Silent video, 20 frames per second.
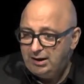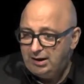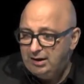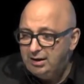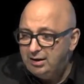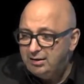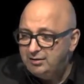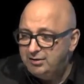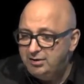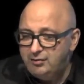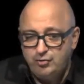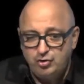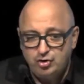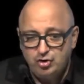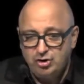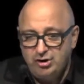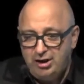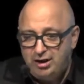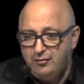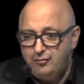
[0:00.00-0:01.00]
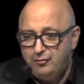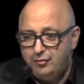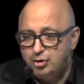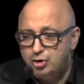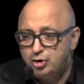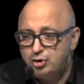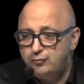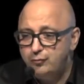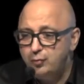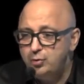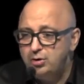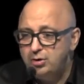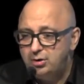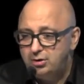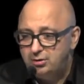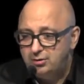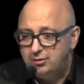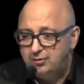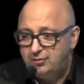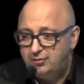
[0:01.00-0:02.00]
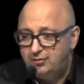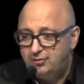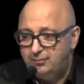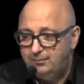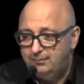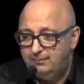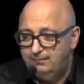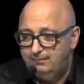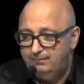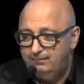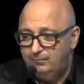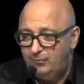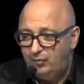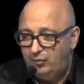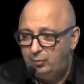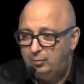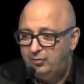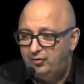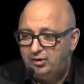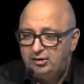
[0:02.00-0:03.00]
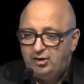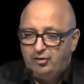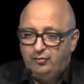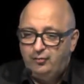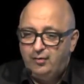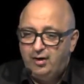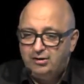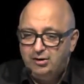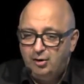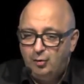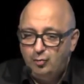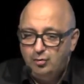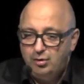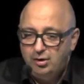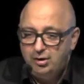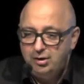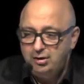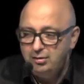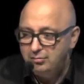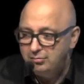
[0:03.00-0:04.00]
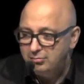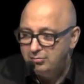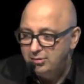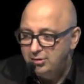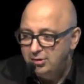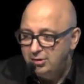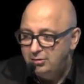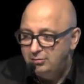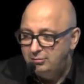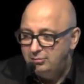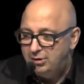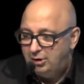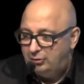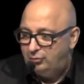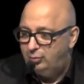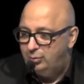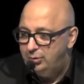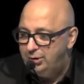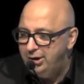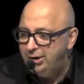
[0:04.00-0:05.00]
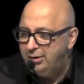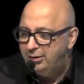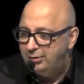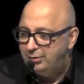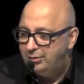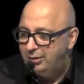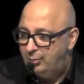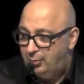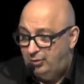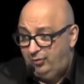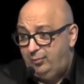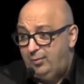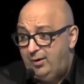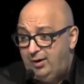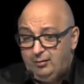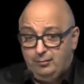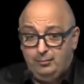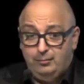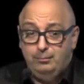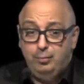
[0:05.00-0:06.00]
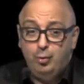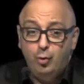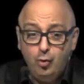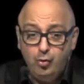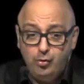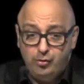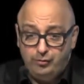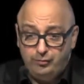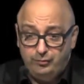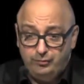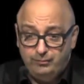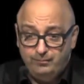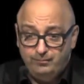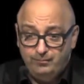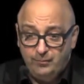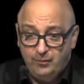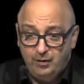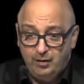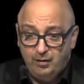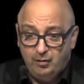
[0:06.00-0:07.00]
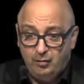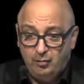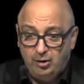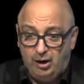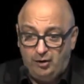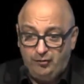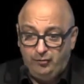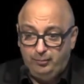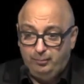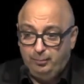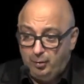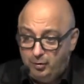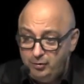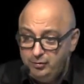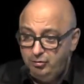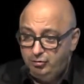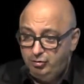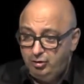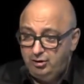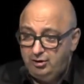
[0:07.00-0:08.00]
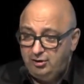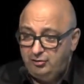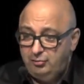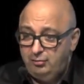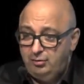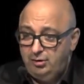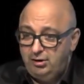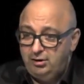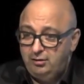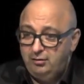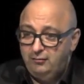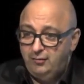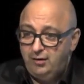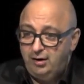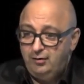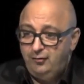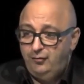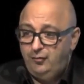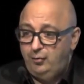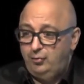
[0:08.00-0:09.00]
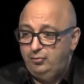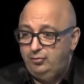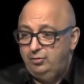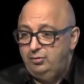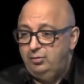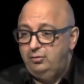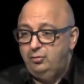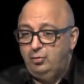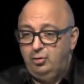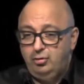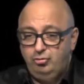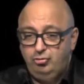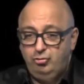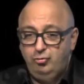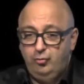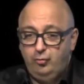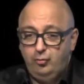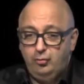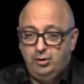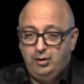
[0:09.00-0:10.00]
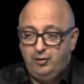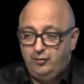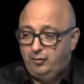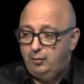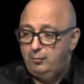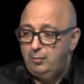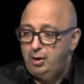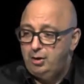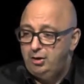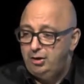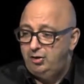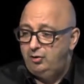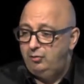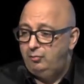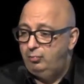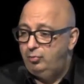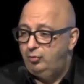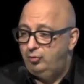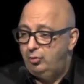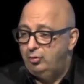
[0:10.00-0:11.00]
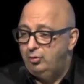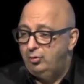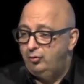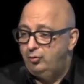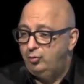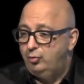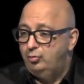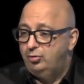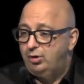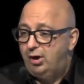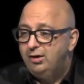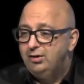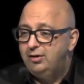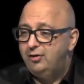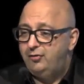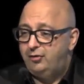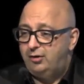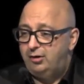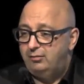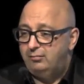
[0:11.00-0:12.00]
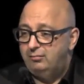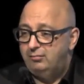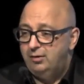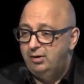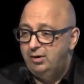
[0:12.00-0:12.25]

relativ schnell verschwunden ist. Jetzt kann man sagen, das waren ja ohnehin Katholiken, aber es waren Polen, und als polnische Katholiken waren sie unter den Deutschen zunächst einmal nicht besonders gut angesehen,